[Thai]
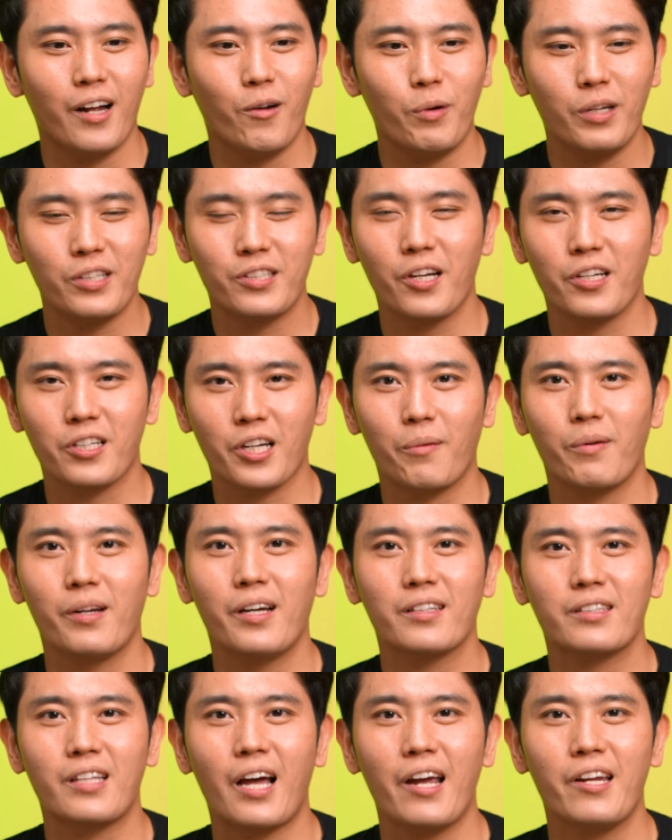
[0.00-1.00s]
รีเสิร์ชเกี่ยวกับเรื่อ
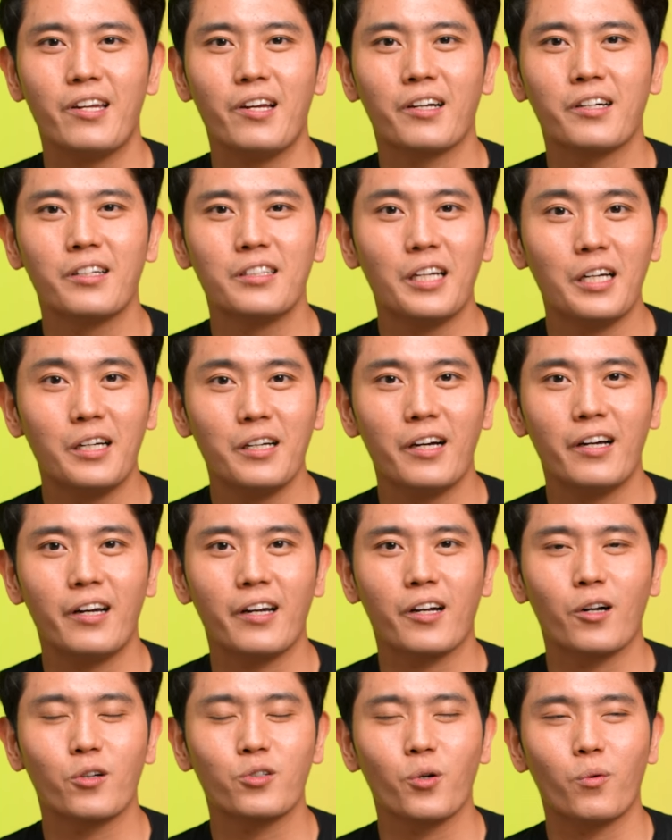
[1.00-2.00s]
งไตเยอะขึ้นเรื่อยๆเนี่ย
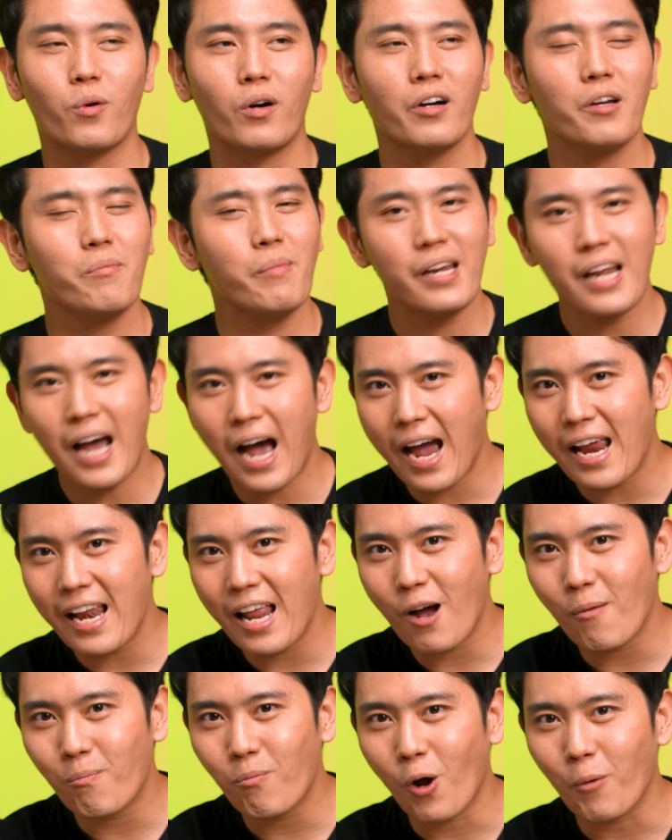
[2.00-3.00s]
ก็รู้สึกว่าเฮ้ยไม่ได้แล้
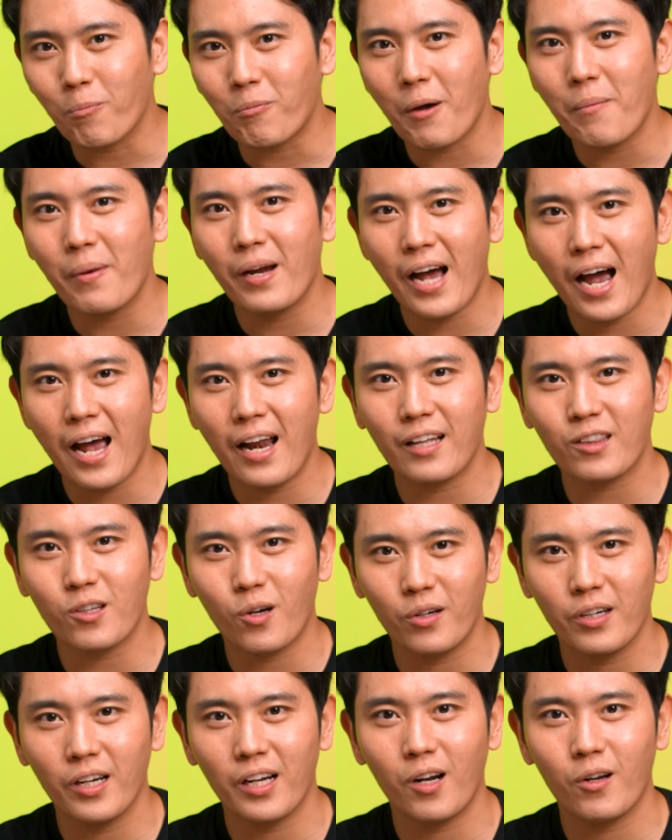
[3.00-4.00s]
วปล่อยไปไม่ได้ แล้วตอน
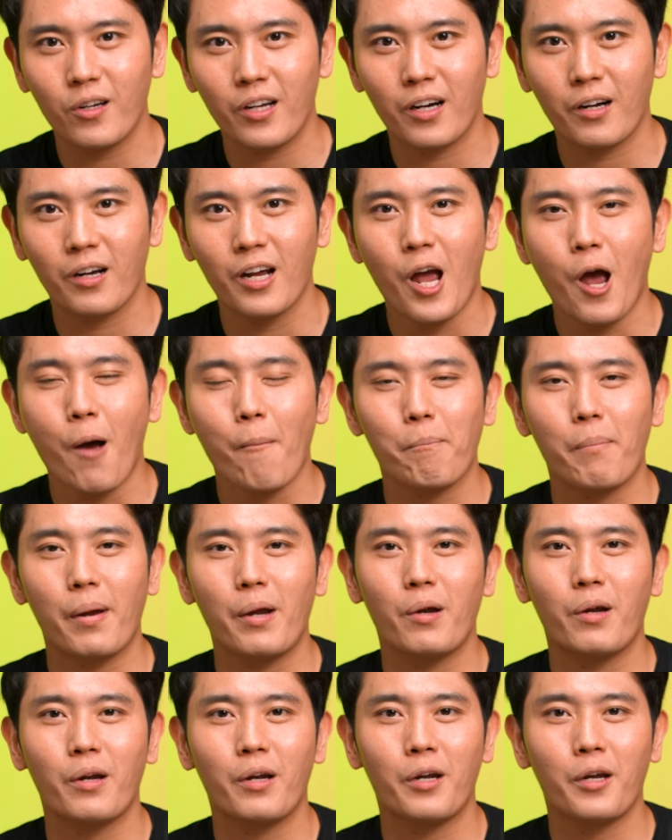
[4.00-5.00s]
นี้เรายังเป็น
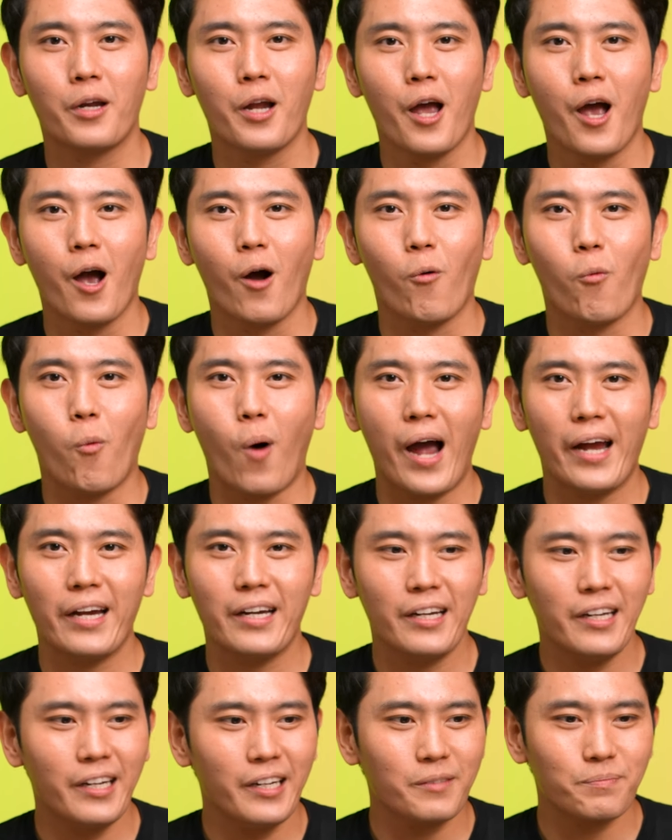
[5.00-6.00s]
วัย
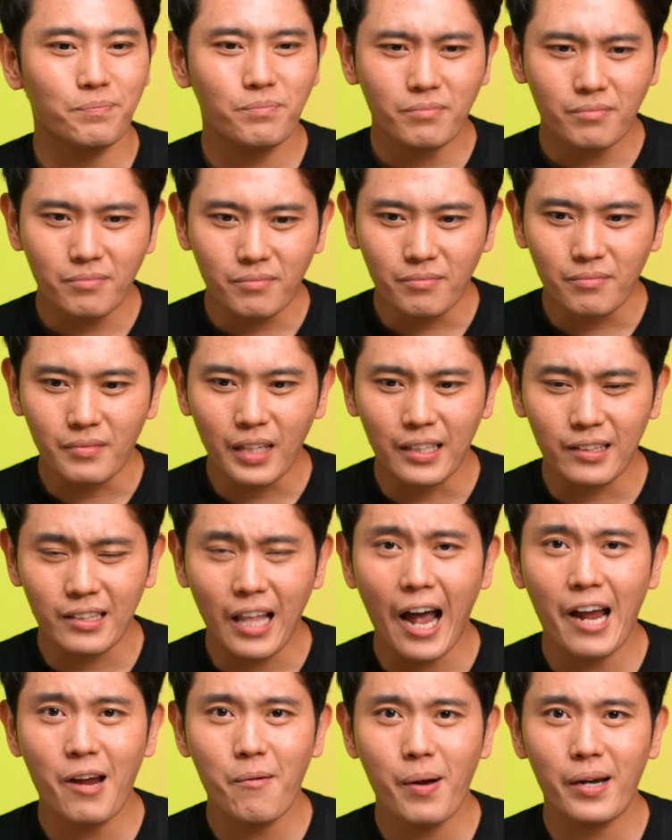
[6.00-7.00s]
ที่ไต
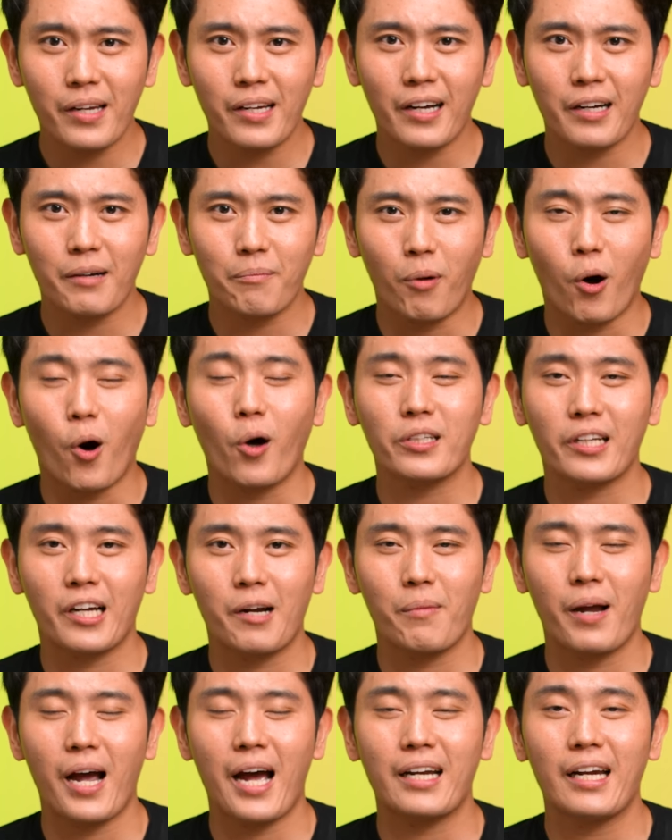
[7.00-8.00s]
มันยังพอจะ
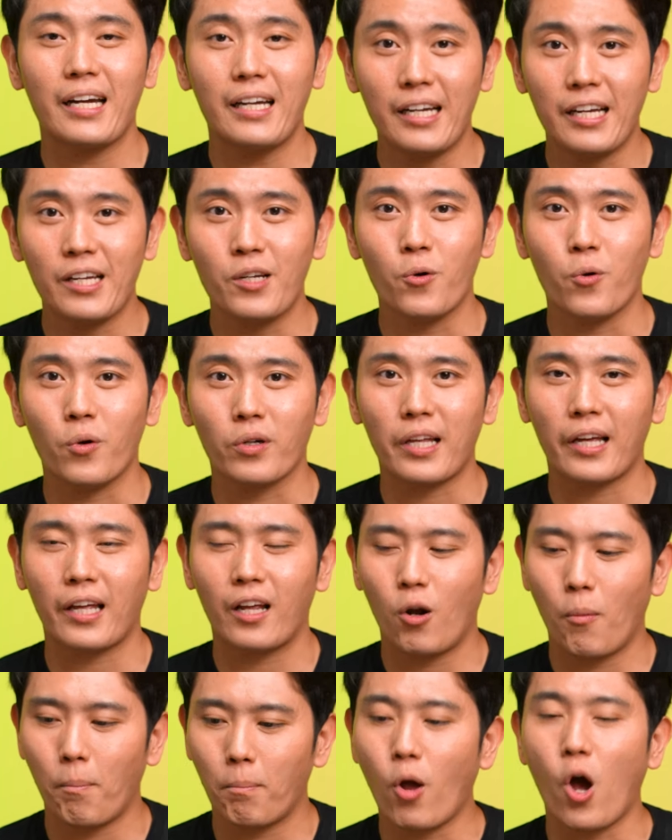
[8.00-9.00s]
ทำงานได้ดีอยู่ แต่ถ้า
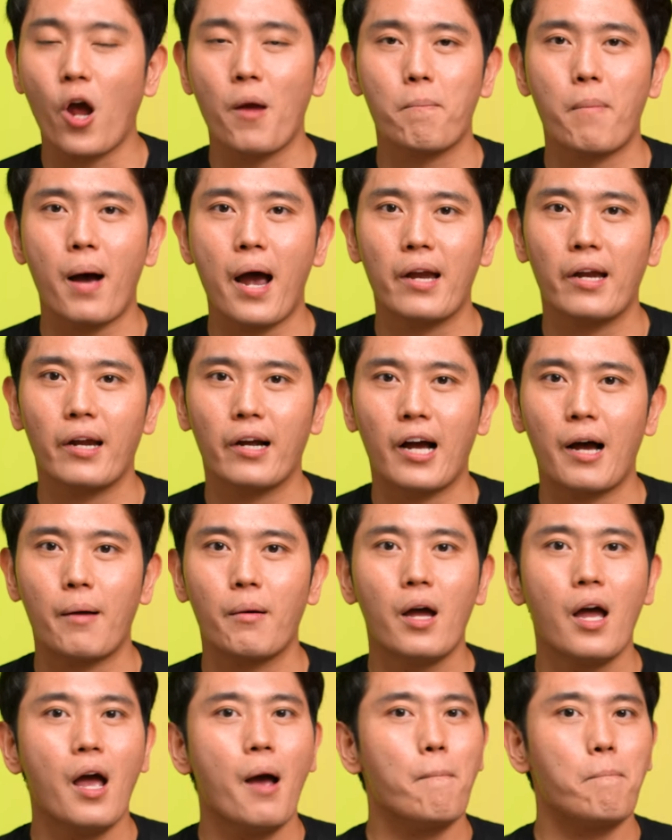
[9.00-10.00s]
เราปล่อยไปนะครับ
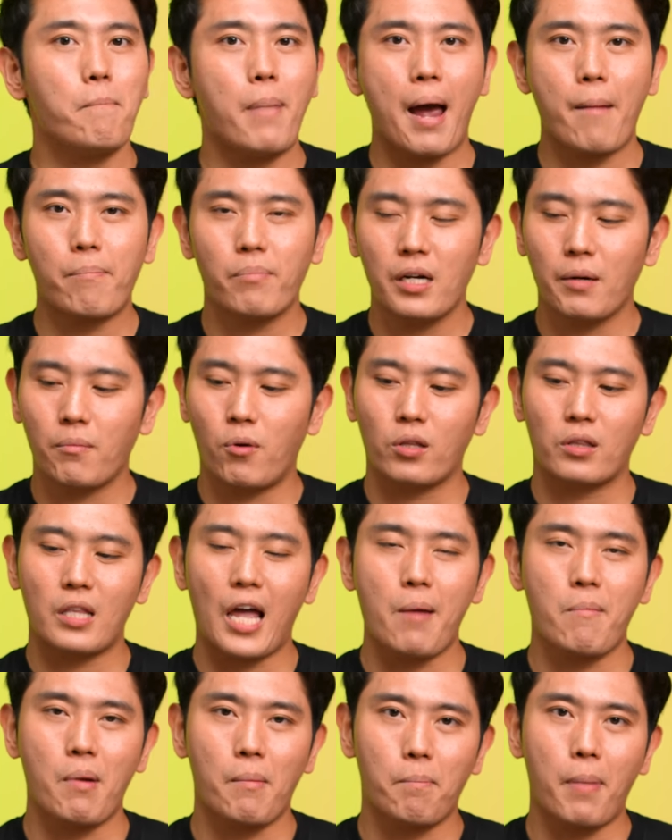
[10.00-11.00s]
แป๊บหนึ่งพอไต
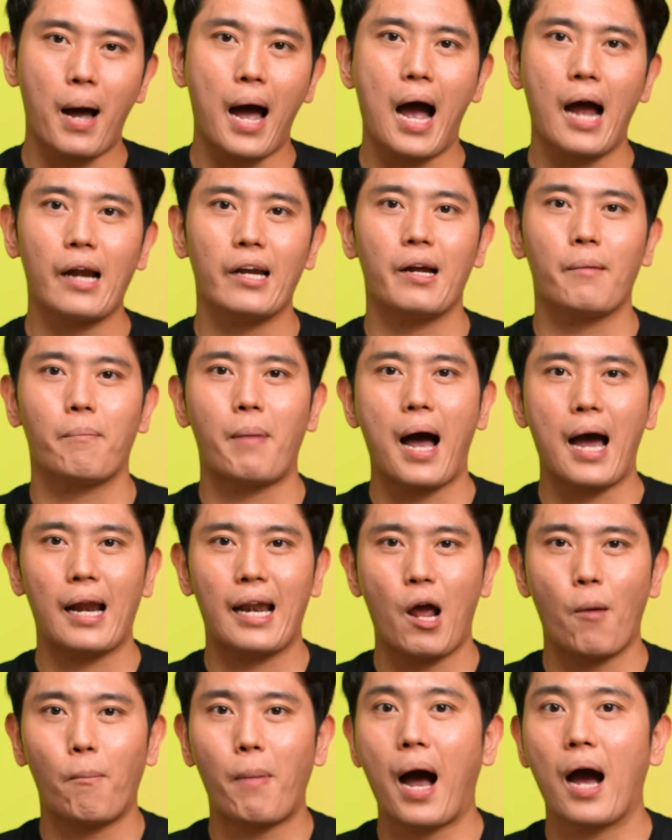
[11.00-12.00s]
มันพังเนี่ยพัง
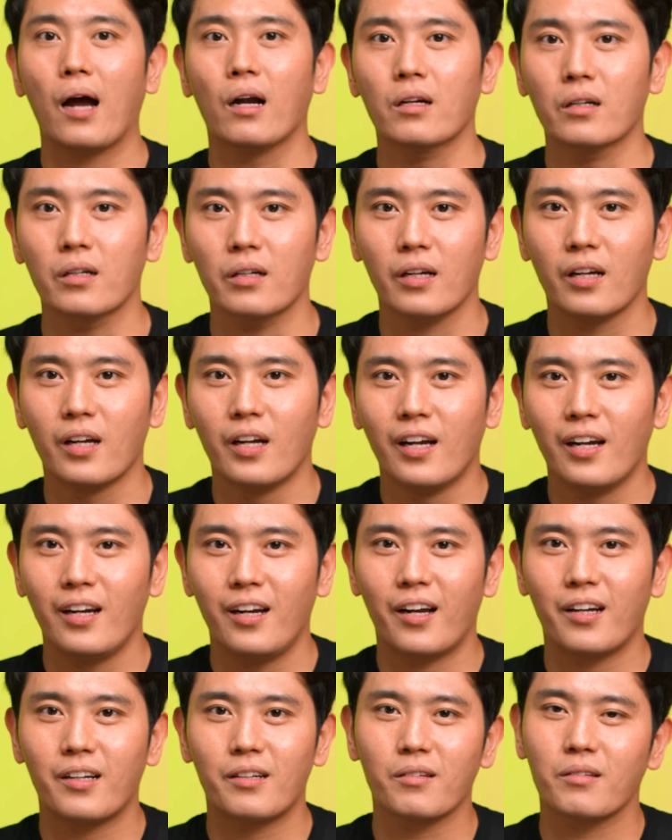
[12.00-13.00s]
แล้วพังเลย
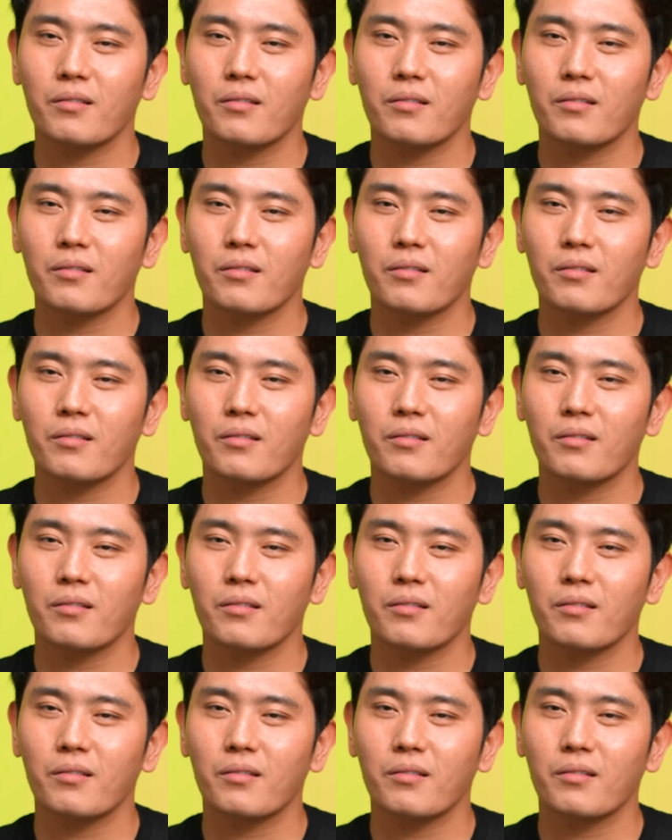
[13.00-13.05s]
แล้ว